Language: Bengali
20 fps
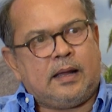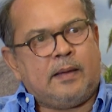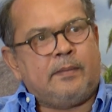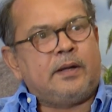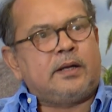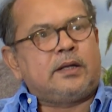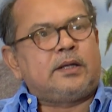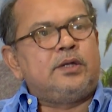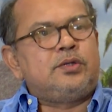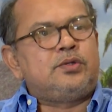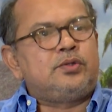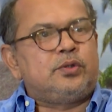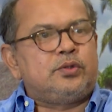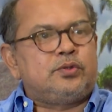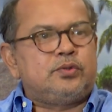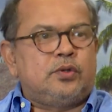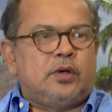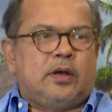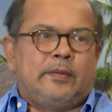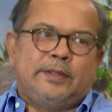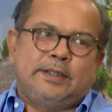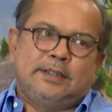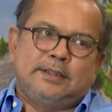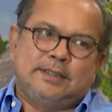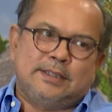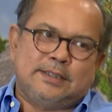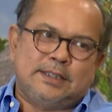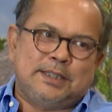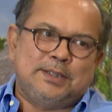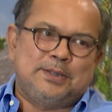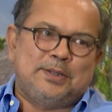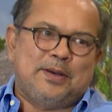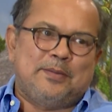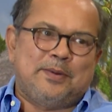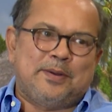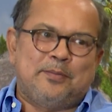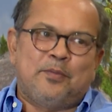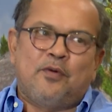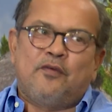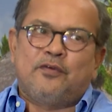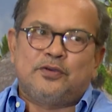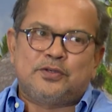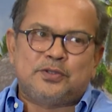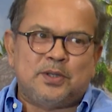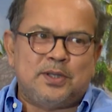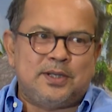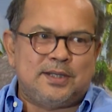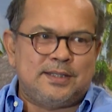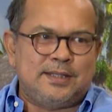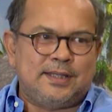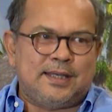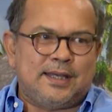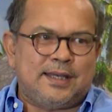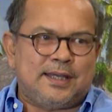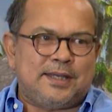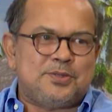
আবার কিছু কিছু আমাদের দেশে কিন্তু আবার মফসলের দিকে